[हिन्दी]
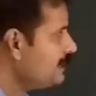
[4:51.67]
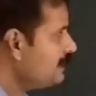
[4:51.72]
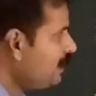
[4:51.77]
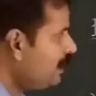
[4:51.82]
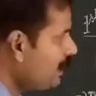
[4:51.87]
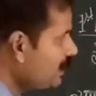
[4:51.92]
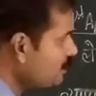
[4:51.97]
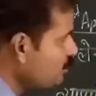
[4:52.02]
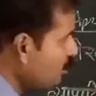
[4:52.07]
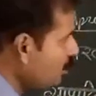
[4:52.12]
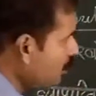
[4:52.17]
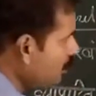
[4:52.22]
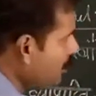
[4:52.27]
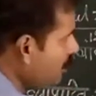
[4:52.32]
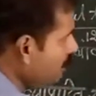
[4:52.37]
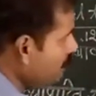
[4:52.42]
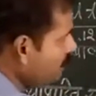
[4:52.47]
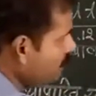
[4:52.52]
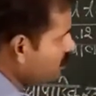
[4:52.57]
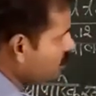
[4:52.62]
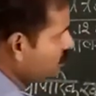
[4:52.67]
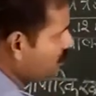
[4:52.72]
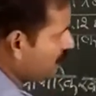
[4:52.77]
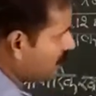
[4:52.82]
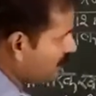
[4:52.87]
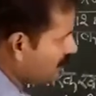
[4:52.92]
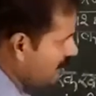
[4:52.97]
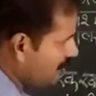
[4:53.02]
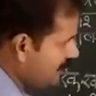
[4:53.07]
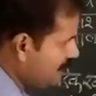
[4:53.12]
यह जो हम
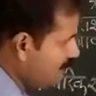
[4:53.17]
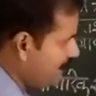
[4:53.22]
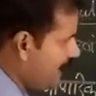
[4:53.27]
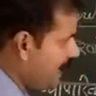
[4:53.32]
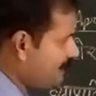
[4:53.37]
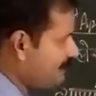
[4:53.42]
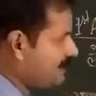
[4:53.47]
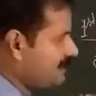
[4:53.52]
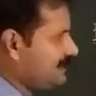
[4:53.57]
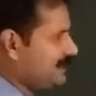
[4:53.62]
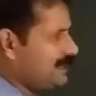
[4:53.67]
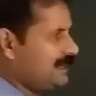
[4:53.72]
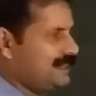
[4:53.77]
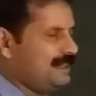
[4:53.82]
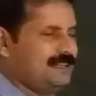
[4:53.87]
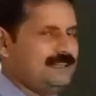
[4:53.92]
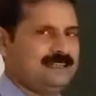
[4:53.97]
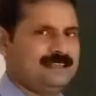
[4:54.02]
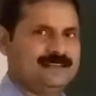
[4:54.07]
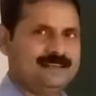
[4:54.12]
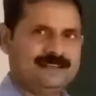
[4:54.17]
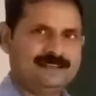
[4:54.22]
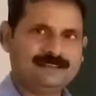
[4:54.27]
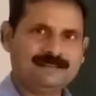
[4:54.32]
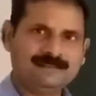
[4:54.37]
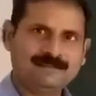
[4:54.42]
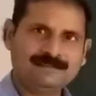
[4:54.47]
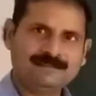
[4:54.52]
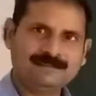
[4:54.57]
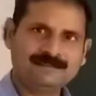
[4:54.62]
चक्र की बात कर रहे हैं
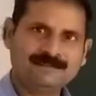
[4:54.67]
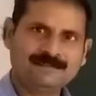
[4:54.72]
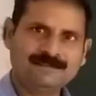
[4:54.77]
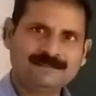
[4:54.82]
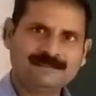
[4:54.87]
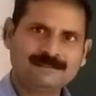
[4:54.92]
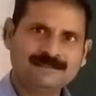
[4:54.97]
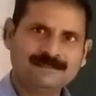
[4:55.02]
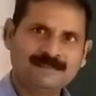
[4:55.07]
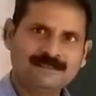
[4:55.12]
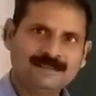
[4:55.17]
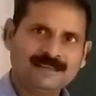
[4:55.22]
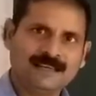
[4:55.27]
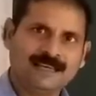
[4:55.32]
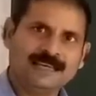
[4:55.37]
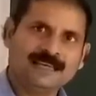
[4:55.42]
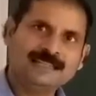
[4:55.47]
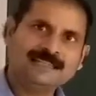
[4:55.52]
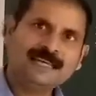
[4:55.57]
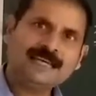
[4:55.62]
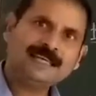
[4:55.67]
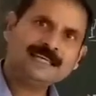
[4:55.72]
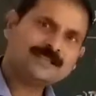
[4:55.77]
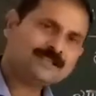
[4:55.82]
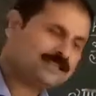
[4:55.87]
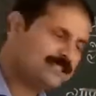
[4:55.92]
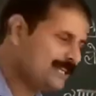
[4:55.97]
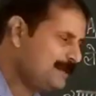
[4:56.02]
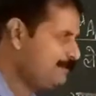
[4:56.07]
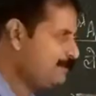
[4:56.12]
ये
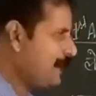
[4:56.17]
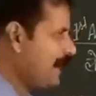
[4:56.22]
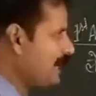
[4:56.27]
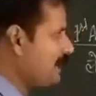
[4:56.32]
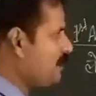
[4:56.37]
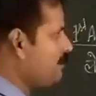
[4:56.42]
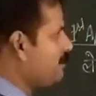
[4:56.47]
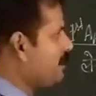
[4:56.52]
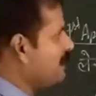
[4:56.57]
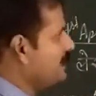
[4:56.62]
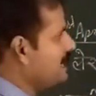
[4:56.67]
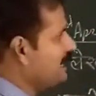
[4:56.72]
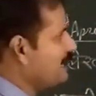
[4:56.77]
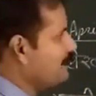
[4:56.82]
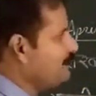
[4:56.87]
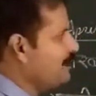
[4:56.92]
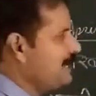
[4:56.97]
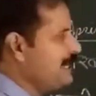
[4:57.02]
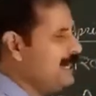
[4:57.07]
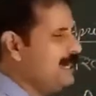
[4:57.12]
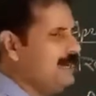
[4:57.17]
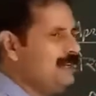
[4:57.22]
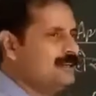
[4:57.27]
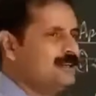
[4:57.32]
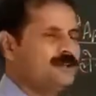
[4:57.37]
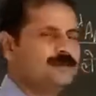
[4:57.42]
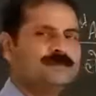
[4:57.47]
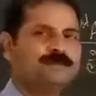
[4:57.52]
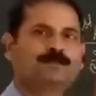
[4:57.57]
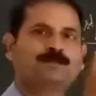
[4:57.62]
इसी बारह महीने में
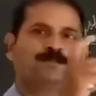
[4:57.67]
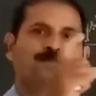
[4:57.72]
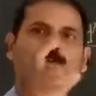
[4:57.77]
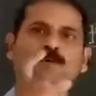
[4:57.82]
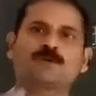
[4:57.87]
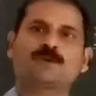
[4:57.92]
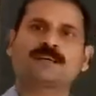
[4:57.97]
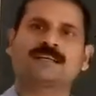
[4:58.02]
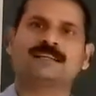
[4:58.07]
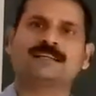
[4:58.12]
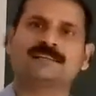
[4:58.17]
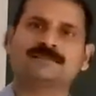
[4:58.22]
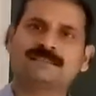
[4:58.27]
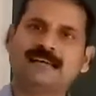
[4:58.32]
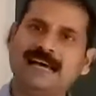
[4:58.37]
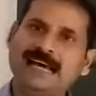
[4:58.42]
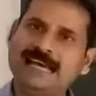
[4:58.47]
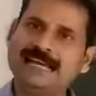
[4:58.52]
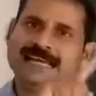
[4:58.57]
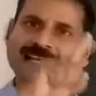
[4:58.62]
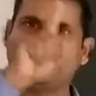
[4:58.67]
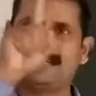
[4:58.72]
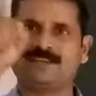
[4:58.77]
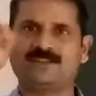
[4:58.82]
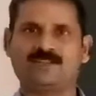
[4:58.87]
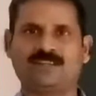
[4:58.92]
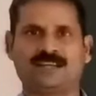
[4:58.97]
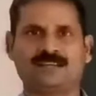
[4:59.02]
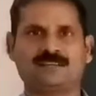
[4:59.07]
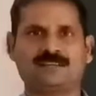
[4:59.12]
पूर्ण करता है
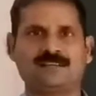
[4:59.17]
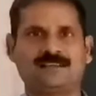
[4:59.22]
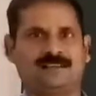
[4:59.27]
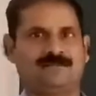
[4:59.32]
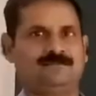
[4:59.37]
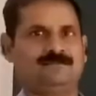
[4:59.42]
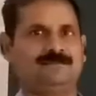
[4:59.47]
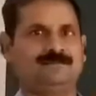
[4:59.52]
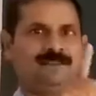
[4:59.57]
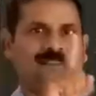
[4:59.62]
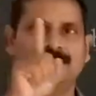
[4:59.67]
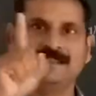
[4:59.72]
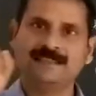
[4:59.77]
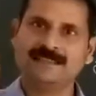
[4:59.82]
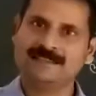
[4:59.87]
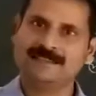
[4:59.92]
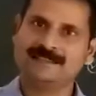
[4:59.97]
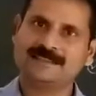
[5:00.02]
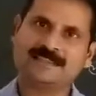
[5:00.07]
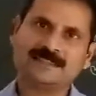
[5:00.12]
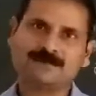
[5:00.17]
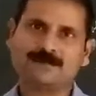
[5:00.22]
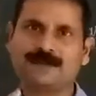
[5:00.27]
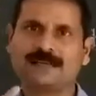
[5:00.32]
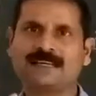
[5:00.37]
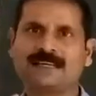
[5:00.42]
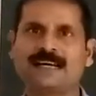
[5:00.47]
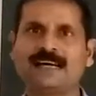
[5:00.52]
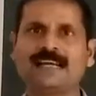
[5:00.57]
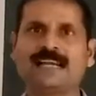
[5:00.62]
एक चक्कर जिस
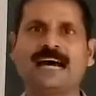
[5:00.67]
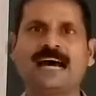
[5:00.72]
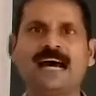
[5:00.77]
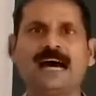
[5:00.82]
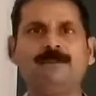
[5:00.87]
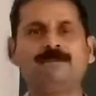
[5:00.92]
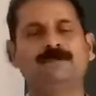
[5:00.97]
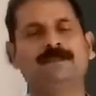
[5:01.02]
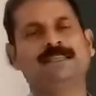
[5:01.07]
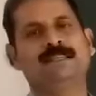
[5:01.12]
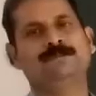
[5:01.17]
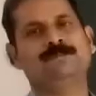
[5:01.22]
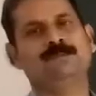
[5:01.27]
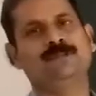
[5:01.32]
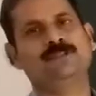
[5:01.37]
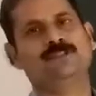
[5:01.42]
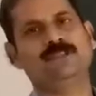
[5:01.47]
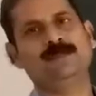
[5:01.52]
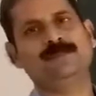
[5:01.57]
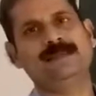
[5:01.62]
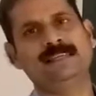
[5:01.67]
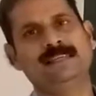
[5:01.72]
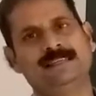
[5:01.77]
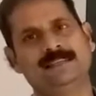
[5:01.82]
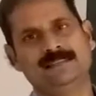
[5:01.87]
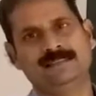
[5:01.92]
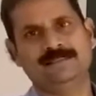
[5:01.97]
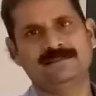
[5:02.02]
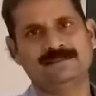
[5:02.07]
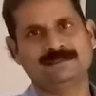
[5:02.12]
प्रकार आपकी पृथ्वी
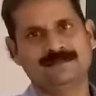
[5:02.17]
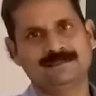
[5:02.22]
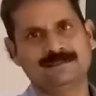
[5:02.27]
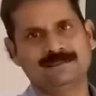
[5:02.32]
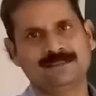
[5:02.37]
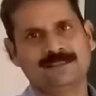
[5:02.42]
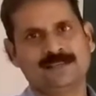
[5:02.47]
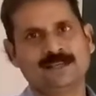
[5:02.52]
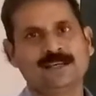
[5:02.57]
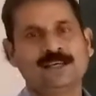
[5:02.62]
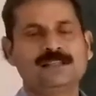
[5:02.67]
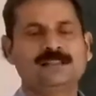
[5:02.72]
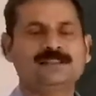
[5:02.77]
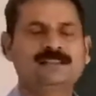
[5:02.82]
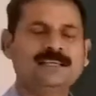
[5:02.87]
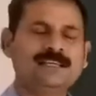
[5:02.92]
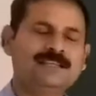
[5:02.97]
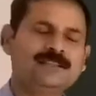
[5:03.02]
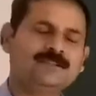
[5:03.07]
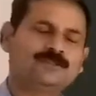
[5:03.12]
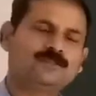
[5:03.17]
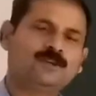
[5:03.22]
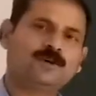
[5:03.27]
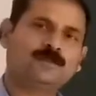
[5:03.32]
तीन